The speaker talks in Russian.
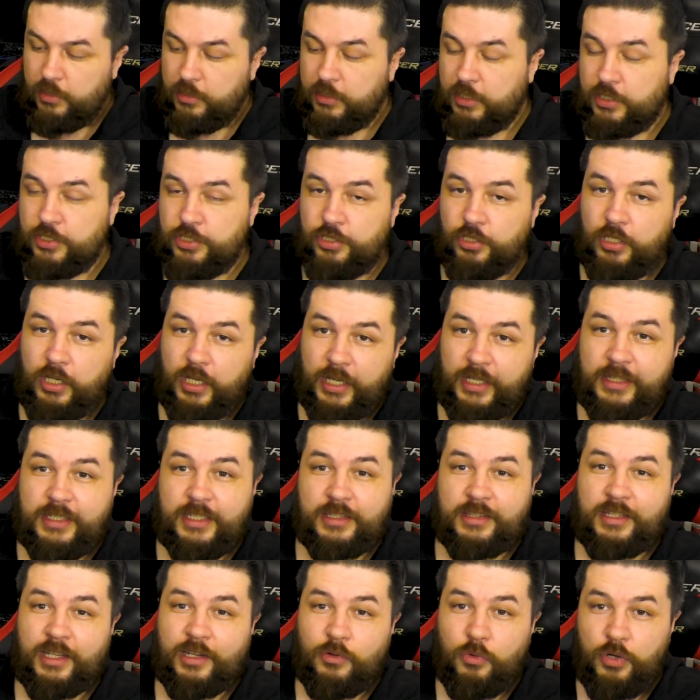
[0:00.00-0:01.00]
Так что
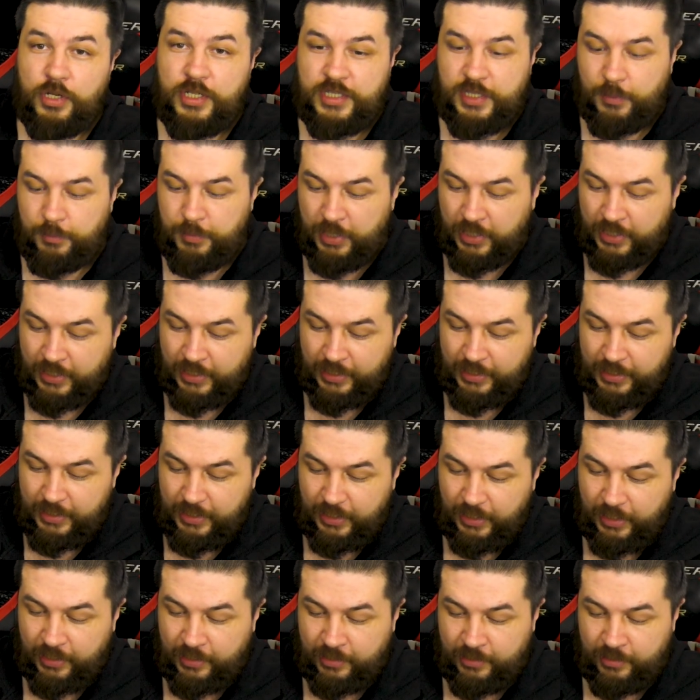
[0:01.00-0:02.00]
это такой себе
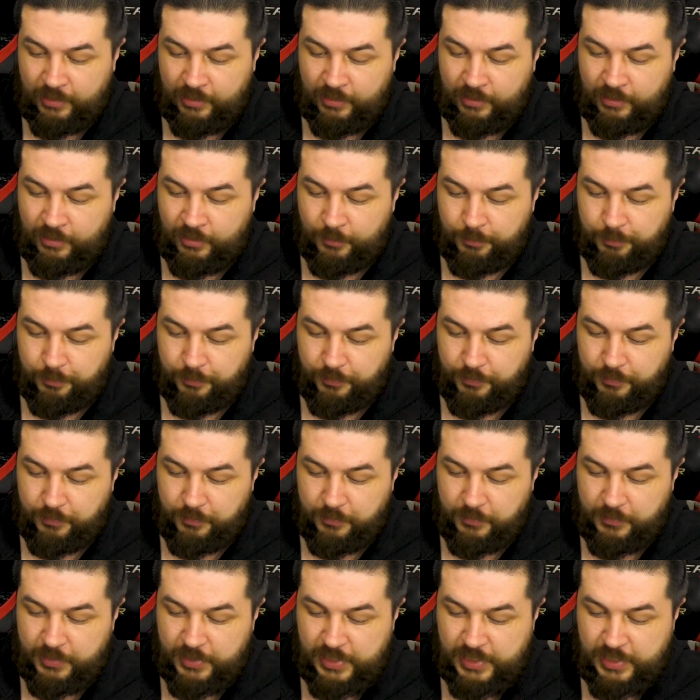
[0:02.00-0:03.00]
клирик, э,
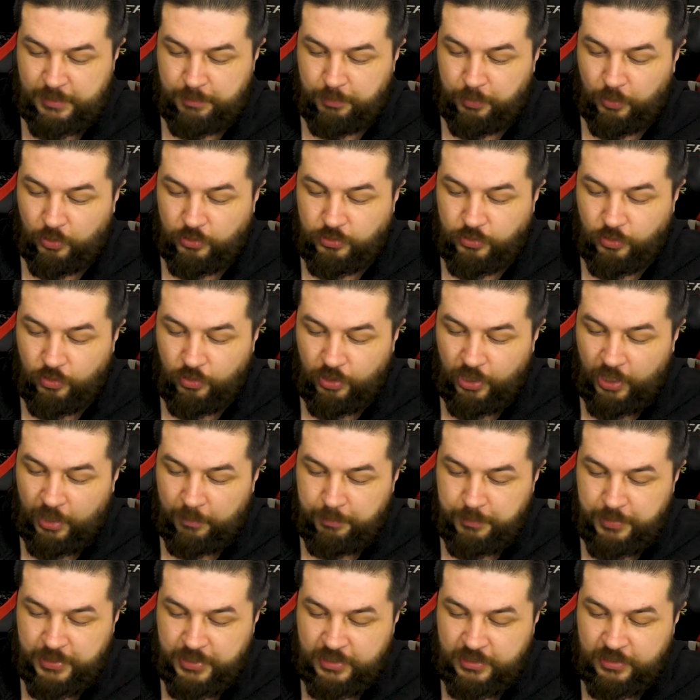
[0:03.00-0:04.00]
с
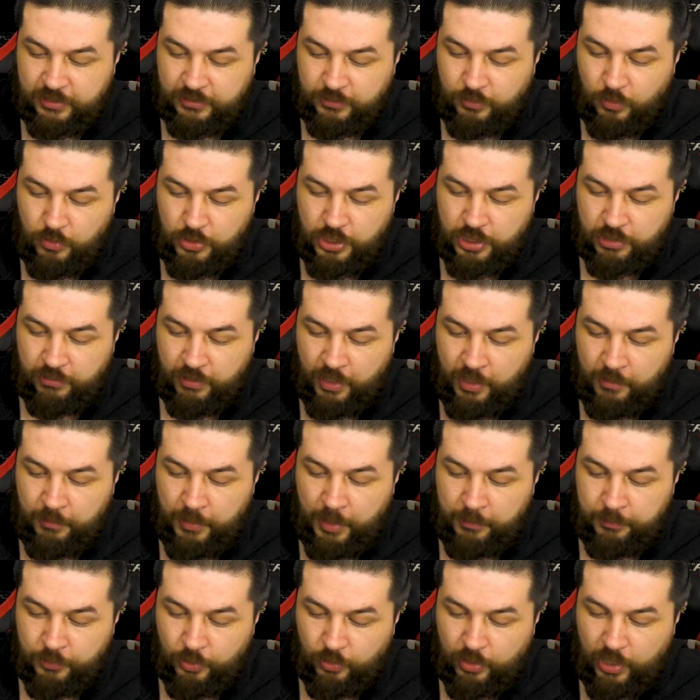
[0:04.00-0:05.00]

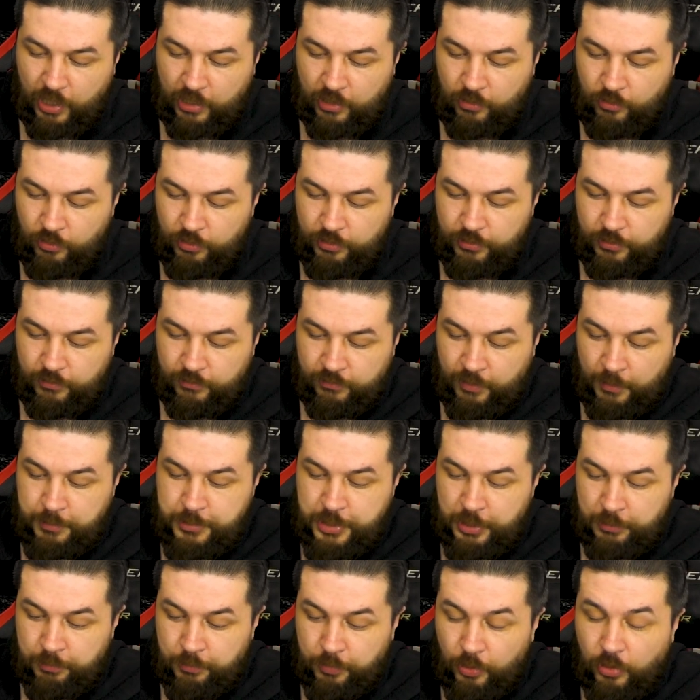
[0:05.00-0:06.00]
полуобслуживаемым. Ну как, он
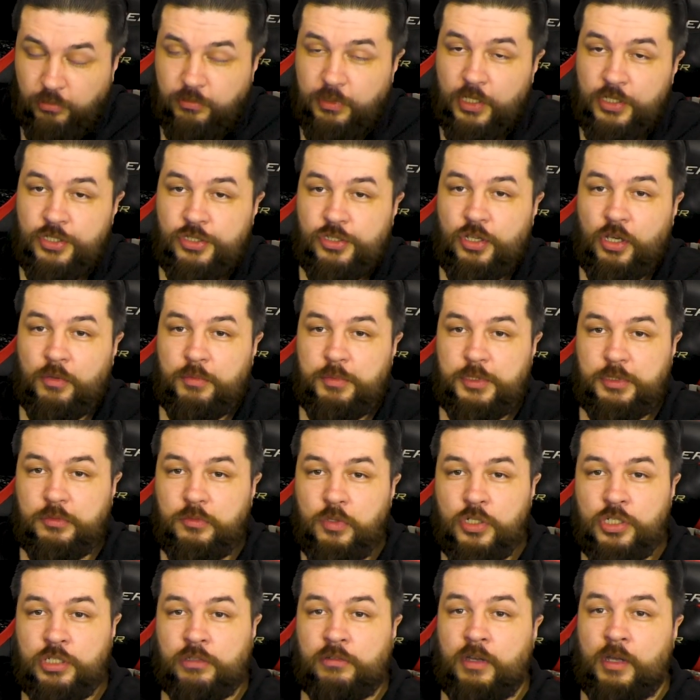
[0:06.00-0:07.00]
вообще полностью
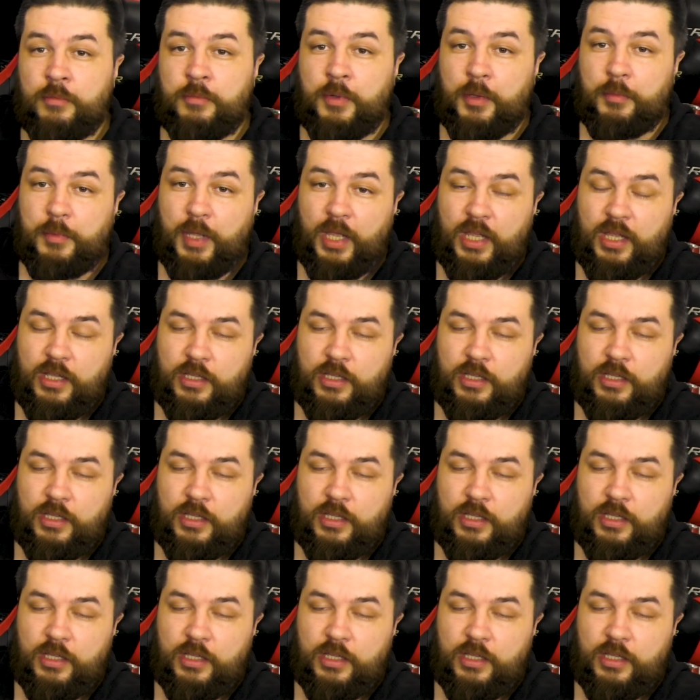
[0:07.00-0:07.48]
обслуживаемым.